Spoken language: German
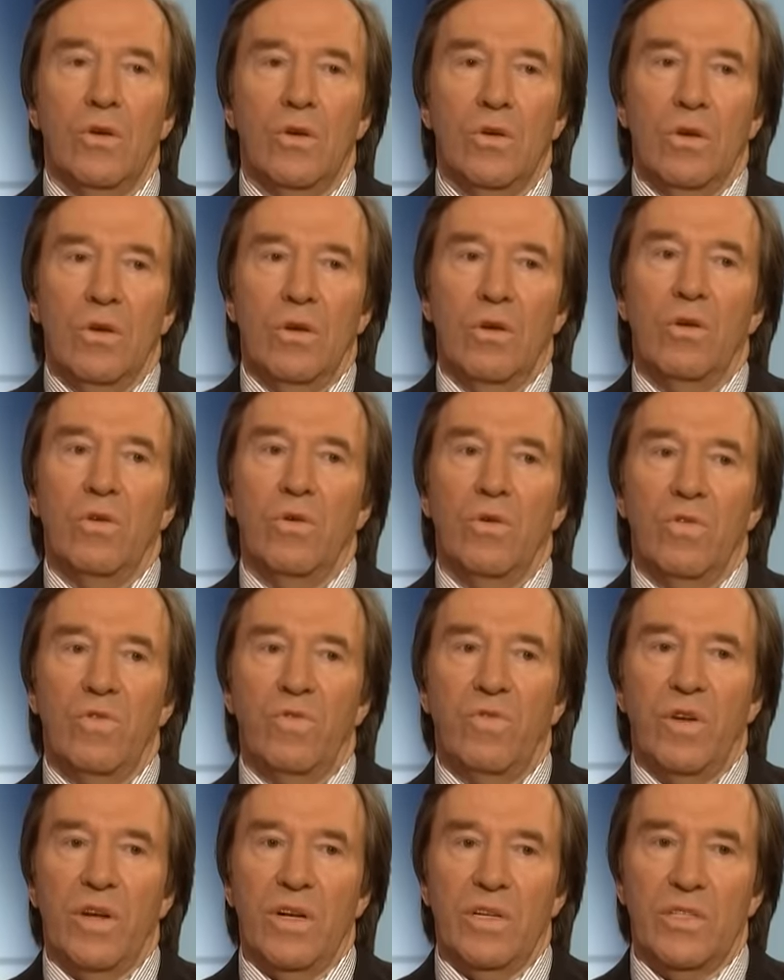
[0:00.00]
Äh,
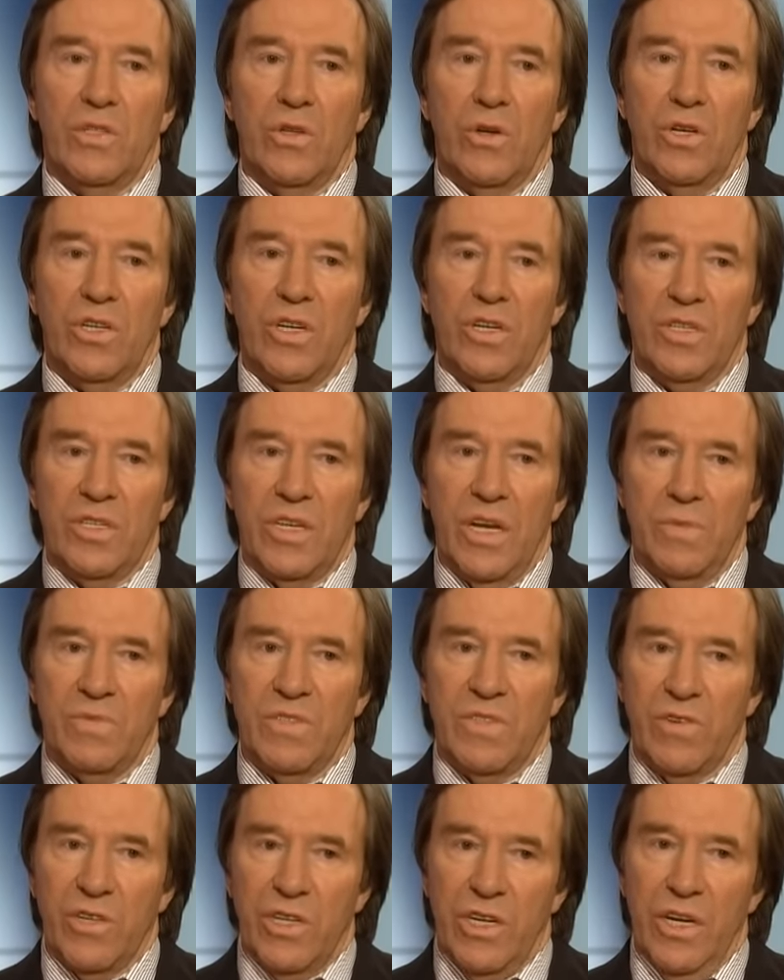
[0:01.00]
Löw als solcher
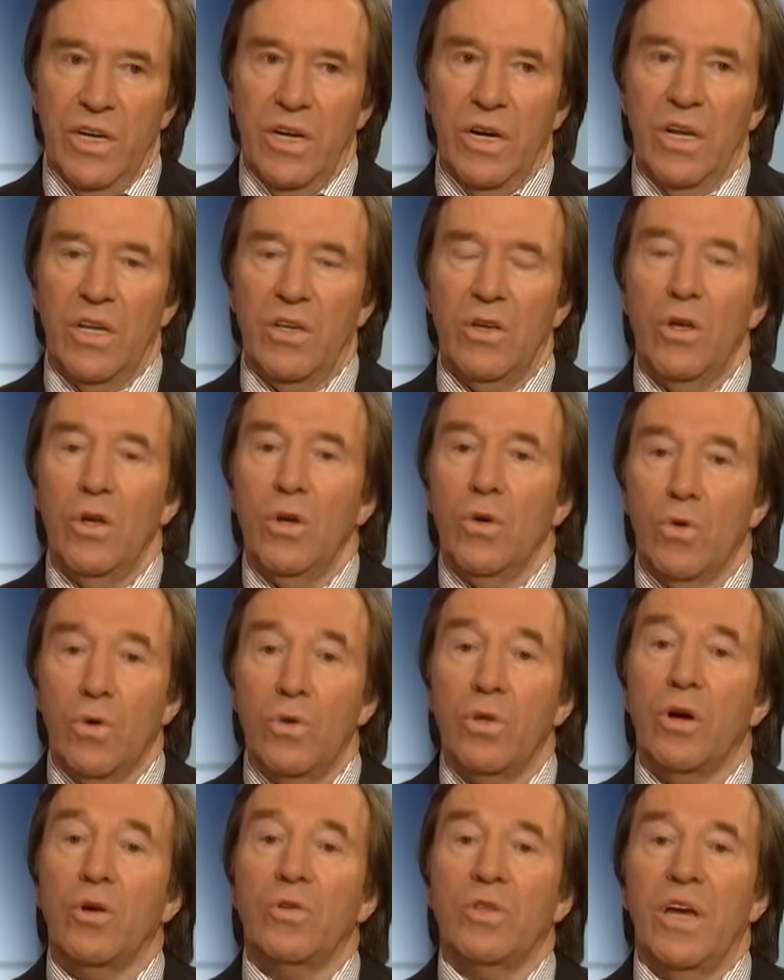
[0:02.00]
selbstverständlich
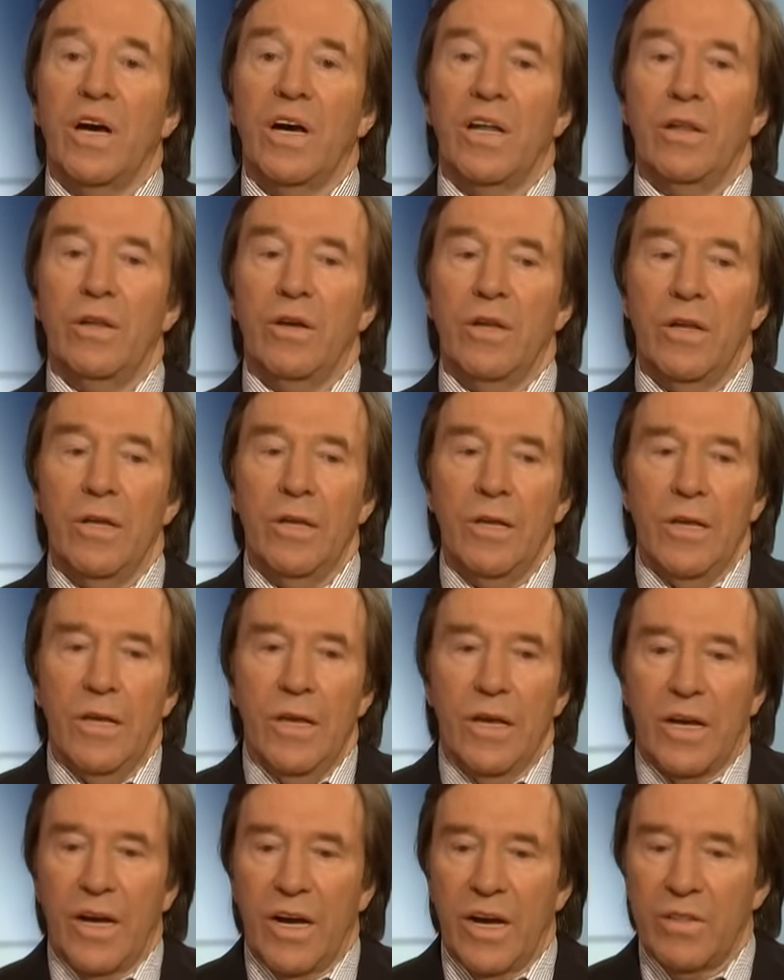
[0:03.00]
und auch die anderen.
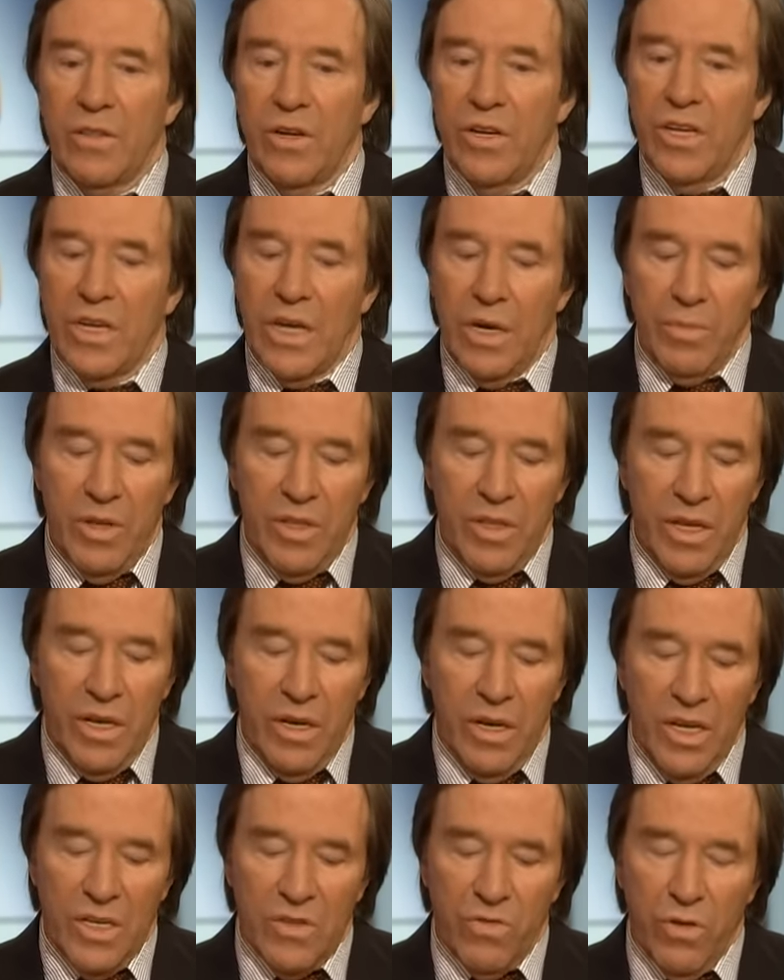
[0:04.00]
Charakterlich kann man
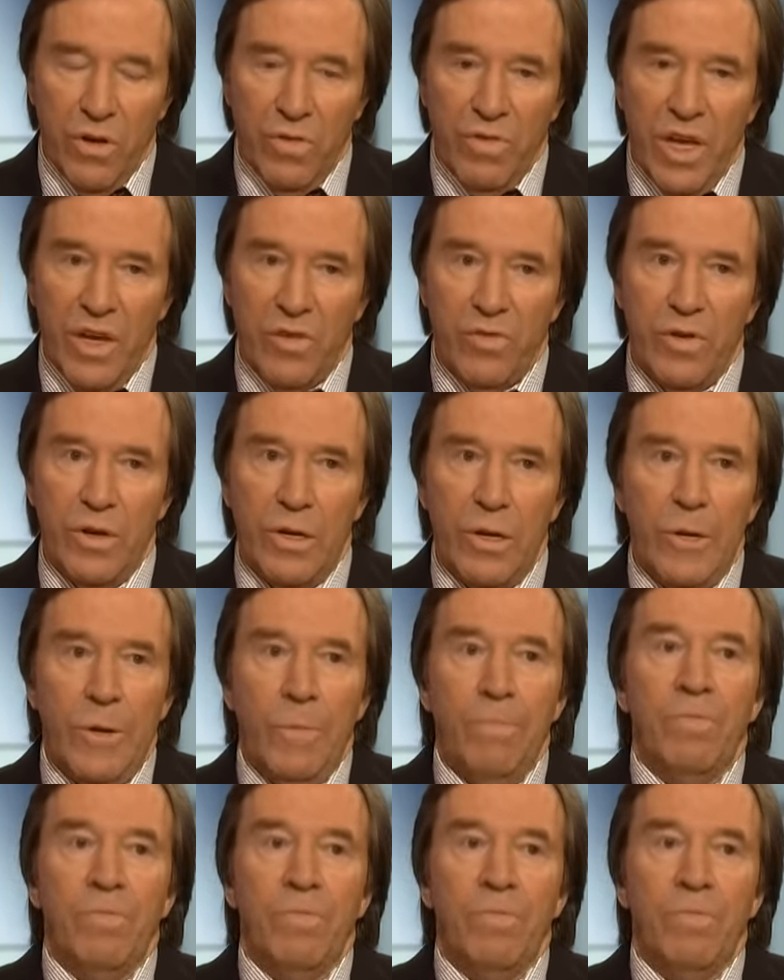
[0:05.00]
denen nichts vorwerfen.